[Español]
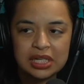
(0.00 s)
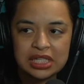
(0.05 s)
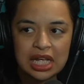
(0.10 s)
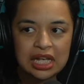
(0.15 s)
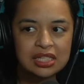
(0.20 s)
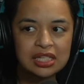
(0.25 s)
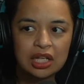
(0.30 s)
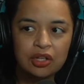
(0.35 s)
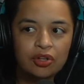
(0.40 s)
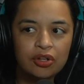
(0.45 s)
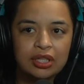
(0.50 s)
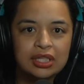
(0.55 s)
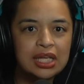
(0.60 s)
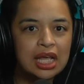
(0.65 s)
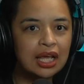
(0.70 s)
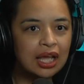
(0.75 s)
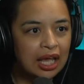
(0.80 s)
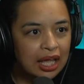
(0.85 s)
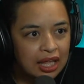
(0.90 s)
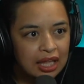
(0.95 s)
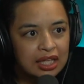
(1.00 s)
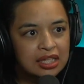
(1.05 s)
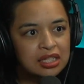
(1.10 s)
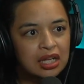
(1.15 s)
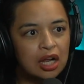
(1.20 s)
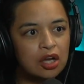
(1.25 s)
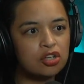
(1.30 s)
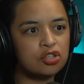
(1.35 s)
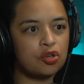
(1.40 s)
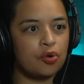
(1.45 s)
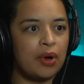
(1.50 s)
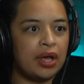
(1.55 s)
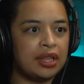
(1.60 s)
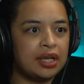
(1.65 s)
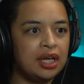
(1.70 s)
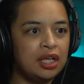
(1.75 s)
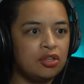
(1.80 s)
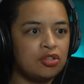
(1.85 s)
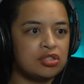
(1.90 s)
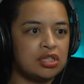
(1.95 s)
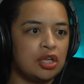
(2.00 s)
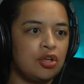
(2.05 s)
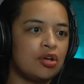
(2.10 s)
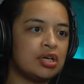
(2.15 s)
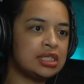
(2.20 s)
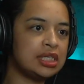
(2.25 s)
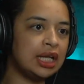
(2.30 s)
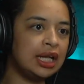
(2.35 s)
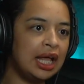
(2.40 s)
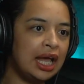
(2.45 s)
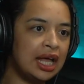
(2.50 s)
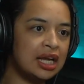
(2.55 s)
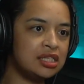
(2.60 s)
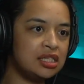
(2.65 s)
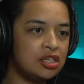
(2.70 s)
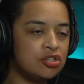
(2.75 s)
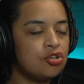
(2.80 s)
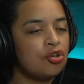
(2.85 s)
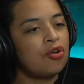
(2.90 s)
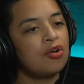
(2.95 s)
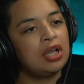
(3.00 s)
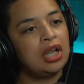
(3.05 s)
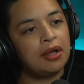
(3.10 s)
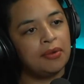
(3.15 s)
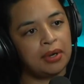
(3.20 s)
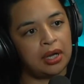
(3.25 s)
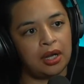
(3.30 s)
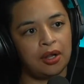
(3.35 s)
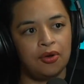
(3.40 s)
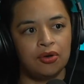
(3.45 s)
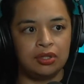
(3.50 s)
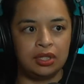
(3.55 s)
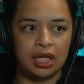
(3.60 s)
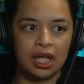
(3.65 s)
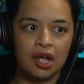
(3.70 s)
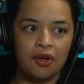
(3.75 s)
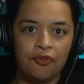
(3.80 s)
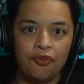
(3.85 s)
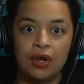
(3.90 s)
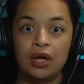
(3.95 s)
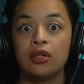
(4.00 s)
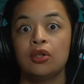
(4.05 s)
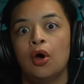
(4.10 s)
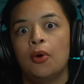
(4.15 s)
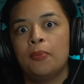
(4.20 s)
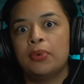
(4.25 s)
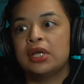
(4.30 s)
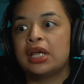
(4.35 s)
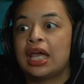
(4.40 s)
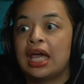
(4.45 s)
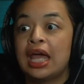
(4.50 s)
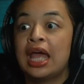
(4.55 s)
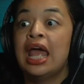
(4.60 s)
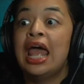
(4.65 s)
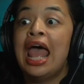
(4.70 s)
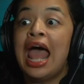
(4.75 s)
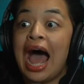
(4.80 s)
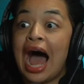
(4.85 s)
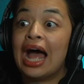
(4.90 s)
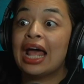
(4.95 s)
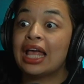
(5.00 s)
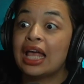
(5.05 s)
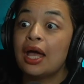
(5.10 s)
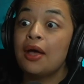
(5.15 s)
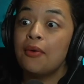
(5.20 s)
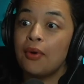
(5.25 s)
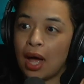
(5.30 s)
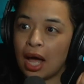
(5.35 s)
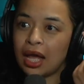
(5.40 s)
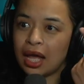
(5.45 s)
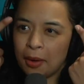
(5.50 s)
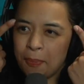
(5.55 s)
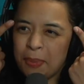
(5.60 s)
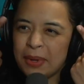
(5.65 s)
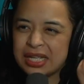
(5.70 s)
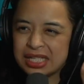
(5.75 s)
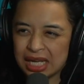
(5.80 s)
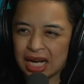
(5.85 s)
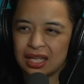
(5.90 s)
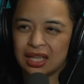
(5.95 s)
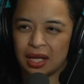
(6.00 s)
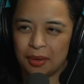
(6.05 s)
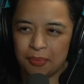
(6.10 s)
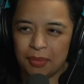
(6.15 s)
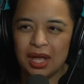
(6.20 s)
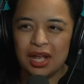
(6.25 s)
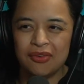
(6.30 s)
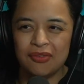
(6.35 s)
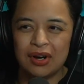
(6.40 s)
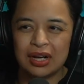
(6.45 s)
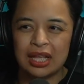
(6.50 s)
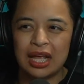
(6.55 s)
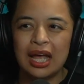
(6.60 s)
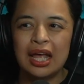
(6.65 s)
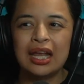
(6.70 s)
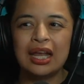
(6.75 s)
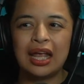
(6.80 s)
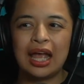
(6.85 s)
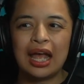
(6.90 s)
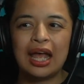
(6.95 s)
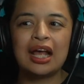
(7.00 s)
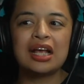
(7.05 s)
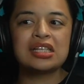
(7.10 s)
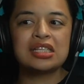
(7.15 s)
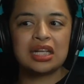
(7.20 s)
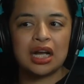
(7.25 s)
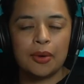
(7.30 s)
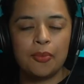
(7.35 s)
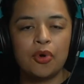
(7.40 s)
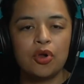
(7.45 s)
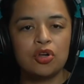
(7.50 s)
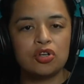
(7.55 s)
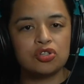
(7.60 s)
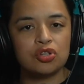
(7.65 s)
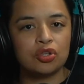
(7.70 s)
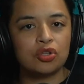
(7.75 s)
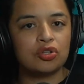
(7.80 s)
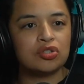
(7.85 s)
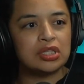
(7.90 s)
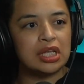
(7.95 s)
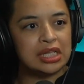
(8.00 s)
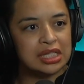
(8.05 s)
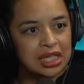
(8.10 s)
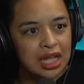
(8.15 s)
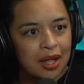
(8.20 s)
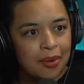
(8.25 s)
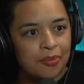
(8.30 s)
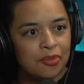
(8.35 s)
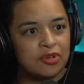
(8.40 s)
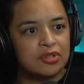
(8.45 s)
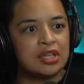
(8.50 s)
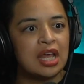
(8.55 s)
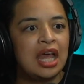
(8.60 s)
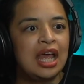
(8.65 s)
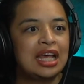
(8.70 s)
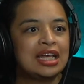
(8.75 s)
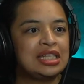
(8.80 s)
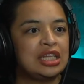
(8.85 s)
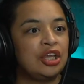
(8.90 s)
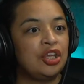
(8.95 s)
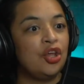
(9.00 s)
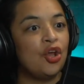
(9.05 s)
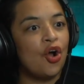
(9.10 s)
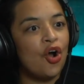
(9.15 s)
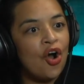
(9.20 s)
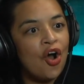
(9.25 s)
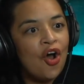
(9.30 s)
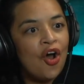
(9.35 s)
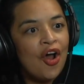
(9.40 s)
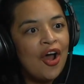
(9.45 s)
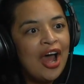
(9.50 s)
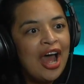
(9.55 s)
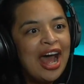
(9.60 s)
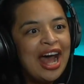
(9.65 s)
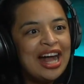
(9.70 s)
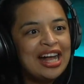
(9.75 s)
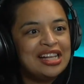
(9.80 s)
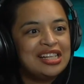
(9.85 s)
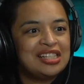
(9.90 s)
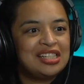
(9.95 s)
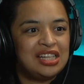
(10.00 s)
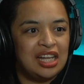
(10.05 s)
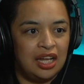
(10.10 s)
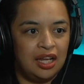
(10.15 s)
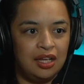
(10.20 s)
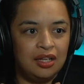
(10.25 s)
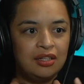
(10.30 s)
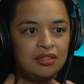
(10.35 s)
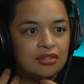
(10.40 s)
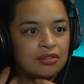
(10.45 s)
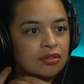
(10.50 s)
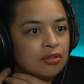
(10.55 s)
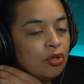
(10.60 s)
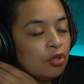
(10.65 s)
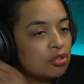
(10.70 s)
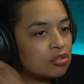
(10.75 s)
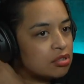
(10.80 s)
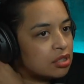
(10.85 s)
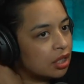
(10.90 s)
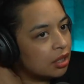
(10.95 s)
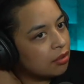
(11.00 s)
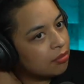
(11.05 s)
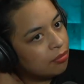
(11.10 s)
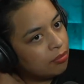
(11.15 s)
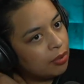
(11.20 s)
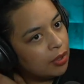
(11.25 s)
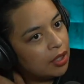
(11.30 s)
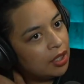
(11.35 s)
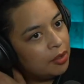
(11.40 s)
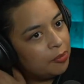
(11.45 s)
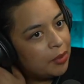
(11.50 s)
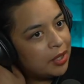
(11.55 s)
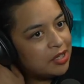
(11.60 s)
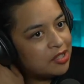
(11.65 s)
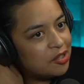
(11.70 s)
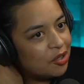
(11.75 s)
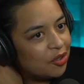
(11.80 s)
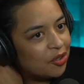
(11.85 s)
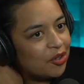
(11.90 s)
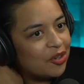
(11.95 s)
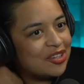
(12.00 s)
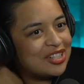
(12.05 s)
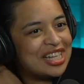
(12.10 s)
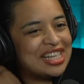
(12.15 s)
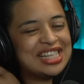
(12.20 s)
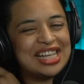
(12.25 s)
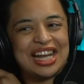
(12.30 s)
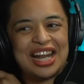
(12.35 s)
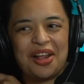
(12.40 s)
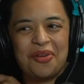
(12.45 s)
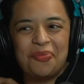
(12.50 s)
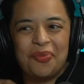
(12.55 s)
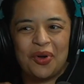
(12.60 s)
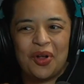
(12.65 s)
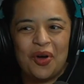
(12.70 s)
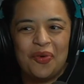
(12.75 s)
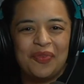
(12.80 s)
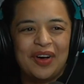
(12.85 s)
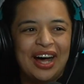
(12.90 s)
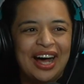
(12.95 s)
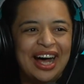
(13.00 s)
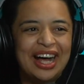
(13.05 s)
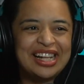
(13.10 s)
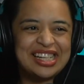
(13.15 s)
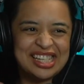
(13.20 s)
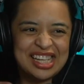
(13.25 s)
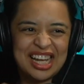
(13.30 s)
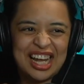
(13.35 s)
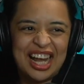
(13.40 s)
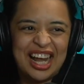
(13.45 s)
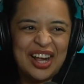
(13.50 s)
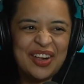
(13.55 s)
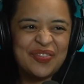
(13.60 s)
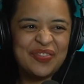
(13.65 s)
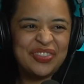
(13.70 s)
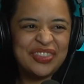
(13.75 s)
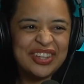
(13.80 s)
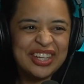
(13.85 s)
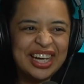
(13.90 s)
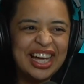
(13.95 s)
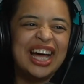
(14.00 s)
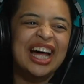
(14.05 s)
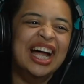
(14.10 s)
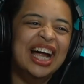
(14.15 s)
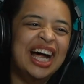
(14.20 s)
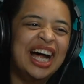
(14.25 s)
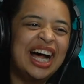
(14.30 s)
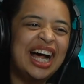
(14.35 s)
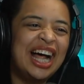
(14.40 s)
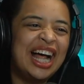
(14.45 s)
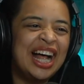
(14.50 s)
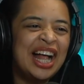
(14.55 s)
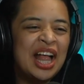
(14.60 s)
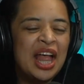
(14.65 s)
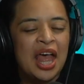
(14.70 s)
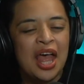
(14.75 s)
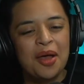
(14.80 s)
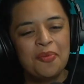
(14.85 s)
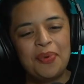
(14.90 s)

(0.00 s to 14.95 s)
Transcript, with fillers: ahí haciéndose que disque los cuadritos y no hacen ejercicio con la berrigota allá afuera. No, porque hay, que, hay que pensar también, ¿verdad? En qué extremo nosotros hacemos. yo, los hombres operarán. No sé, él mencionó, no sé yo si que Sí. No, no, sí, sí, hay de todo en el mundo.